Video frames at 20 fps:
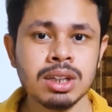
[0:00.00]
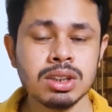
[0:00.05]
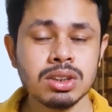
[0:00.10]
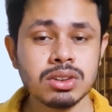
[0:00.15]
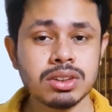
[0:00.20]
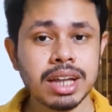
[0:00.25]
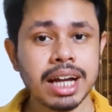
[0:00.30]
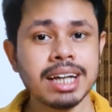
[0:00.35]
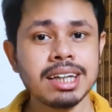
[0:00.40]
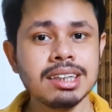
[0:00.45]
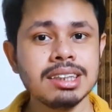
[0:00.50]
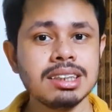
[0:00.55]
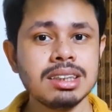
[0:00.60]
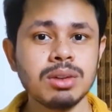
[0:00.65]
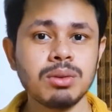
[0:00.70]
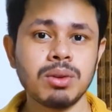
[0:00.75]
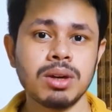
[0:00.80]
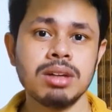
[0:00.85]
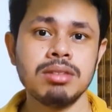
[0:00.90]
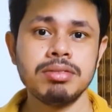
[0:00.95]
सो दैट इज द
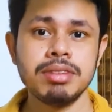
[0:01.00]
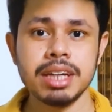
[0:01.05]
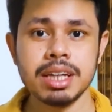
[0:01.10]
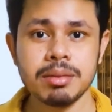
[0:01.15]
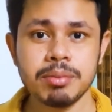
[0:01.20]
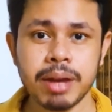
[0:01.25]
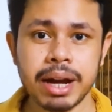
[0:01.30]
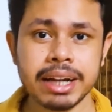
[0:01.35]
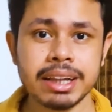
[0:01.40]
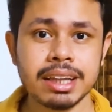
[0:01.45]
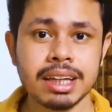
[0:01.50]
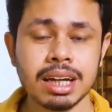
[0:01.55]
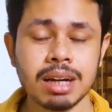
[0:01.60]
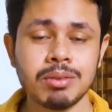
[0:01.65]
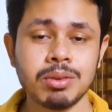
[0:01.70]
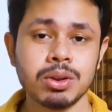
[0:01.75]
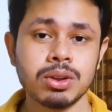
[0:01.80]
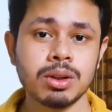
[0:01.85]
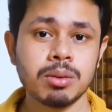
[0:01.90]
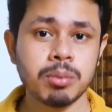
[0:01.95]
वन वेरी बैड थिंग
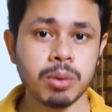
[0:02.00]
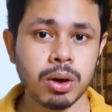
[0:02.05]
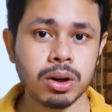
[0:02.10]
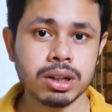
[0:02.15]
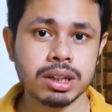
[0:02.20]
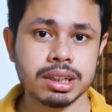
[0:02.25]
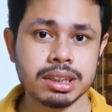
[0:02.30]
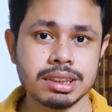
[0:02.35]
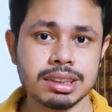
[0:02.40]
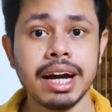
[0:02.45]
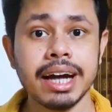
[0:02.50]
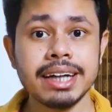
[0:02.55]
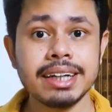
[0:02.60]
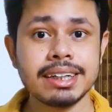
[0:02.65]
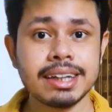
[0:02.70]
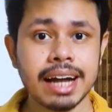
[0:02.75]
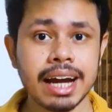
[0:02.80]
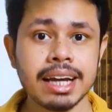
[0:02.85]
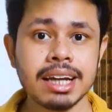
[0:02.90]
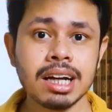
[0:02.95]
अबाउट द मॉक टेस्ट एंड
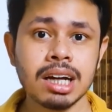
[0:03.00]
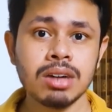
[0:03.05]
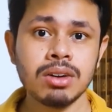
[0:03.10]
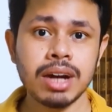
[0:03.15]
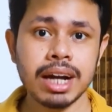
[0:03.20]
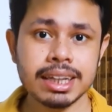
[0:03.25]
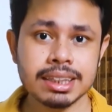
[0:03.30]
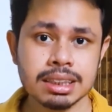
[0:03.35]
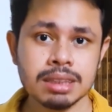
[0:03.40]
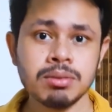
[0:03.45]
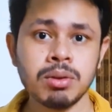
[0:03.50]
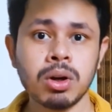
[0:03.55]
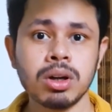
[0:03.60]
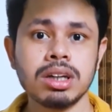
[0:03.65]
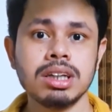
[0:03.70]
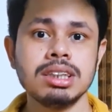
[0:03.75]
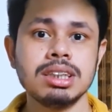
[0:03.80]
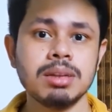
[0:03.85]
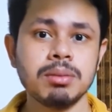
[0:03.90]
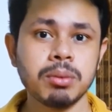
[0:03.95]
ट्राई करो ऐसी मॉक
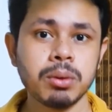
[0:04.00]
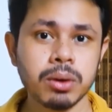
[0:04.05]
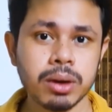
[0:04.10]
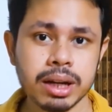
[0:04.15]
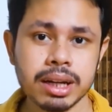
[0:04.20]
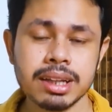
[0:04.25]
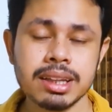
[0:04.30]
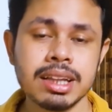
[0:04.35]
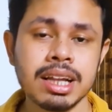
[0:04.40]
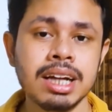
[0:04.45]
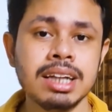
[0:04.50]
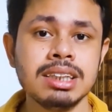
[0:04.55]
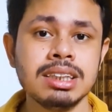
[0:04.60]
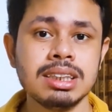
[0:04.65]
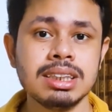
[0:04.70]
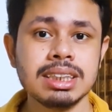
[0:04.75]
टेस्ट आपको खरीदना